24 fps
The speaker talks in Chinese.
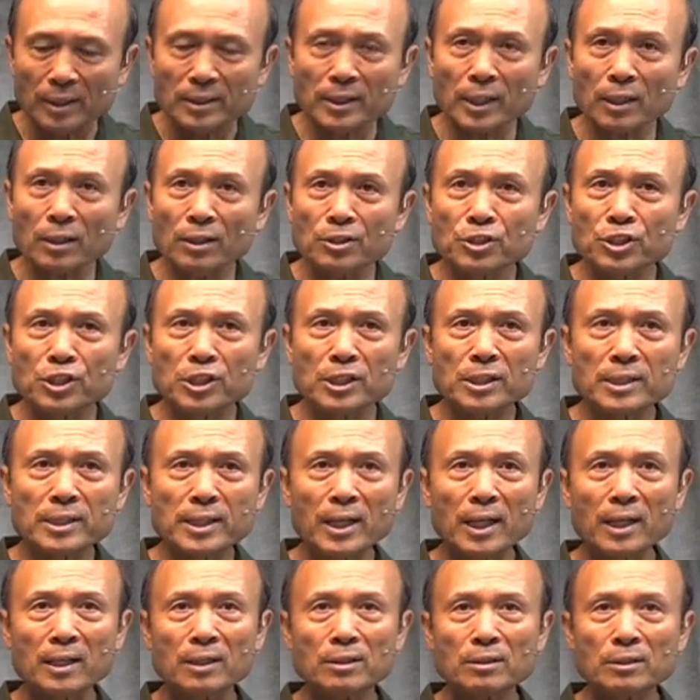这个世
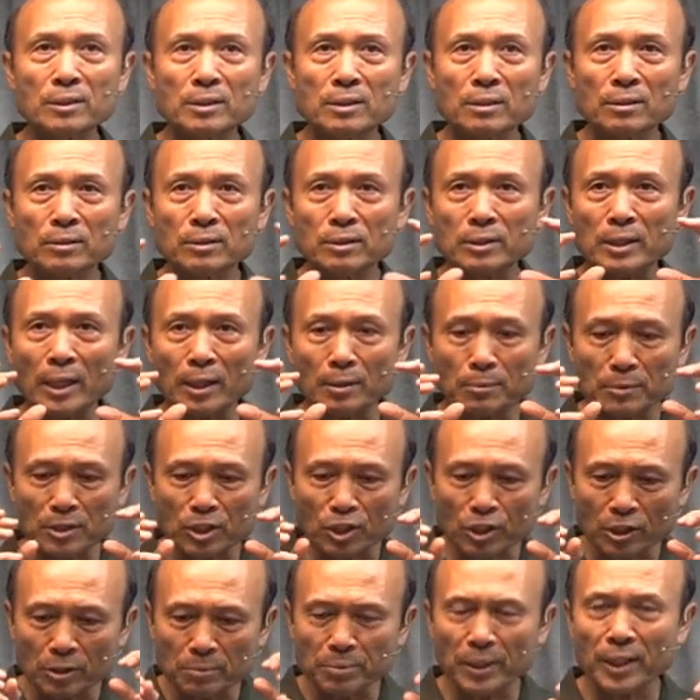界在
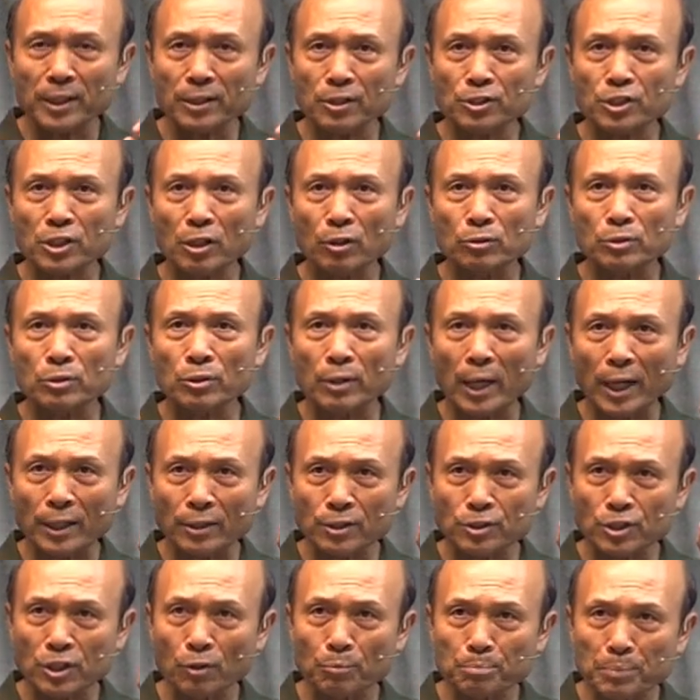政变的时候，都很
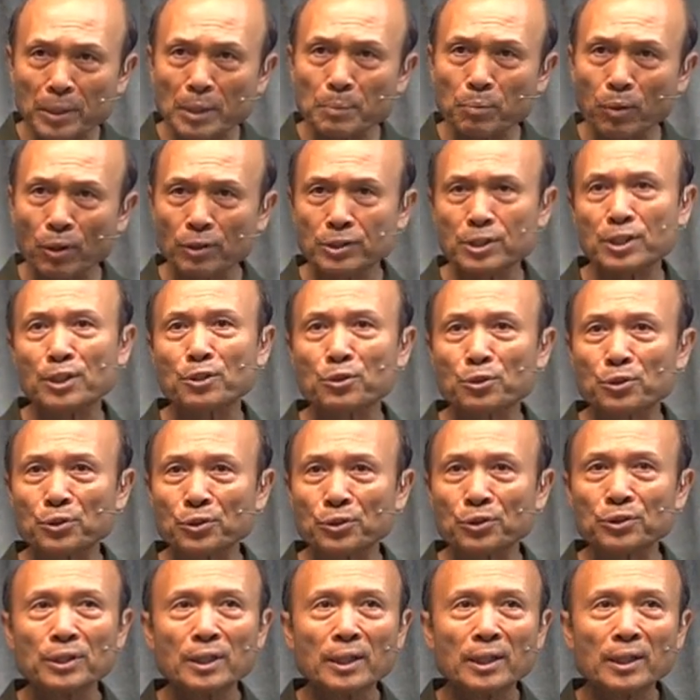多时候逼迫基督
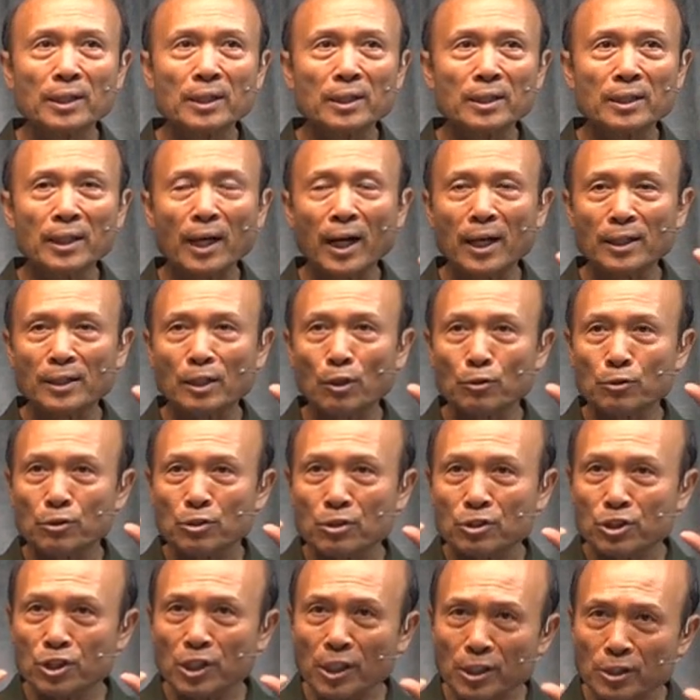徒啊，有
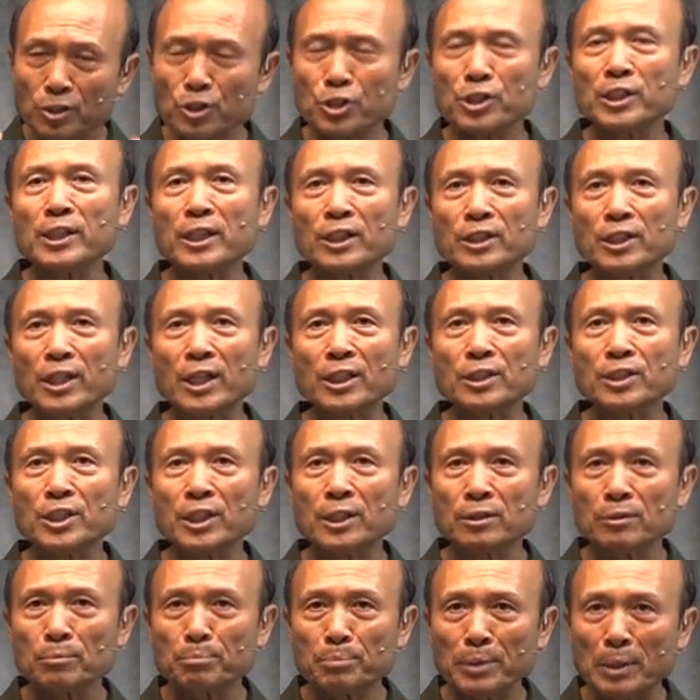政治的原
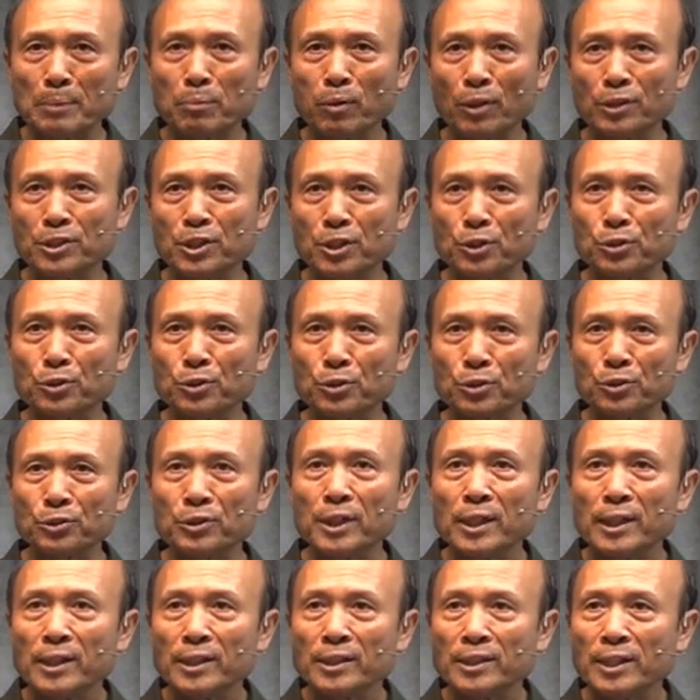因逼迫基督徒，
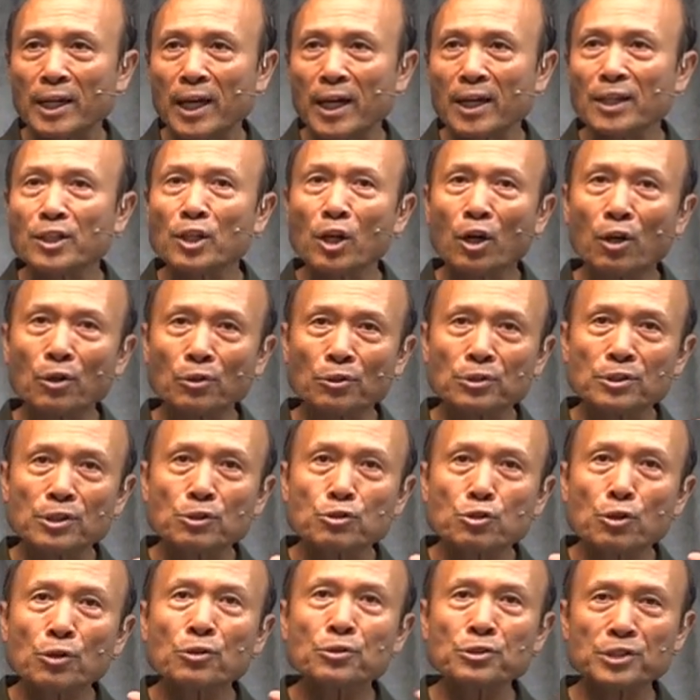也有
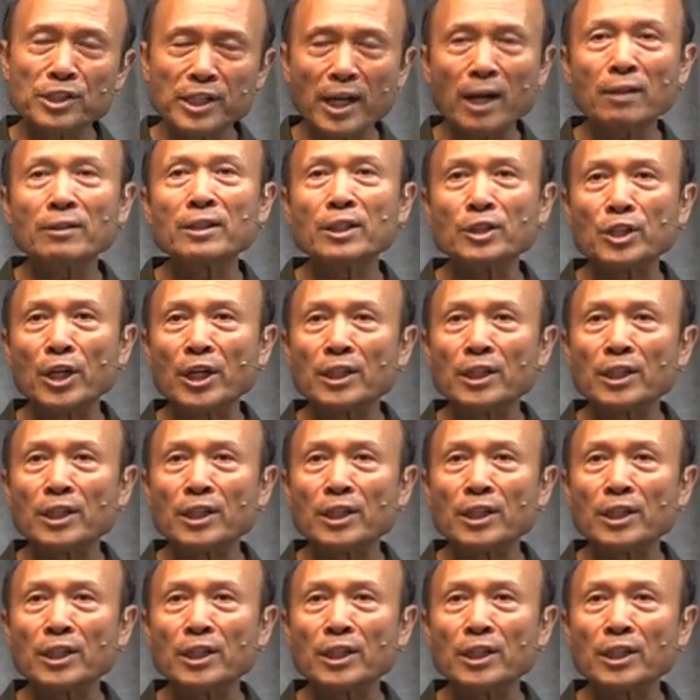宗教的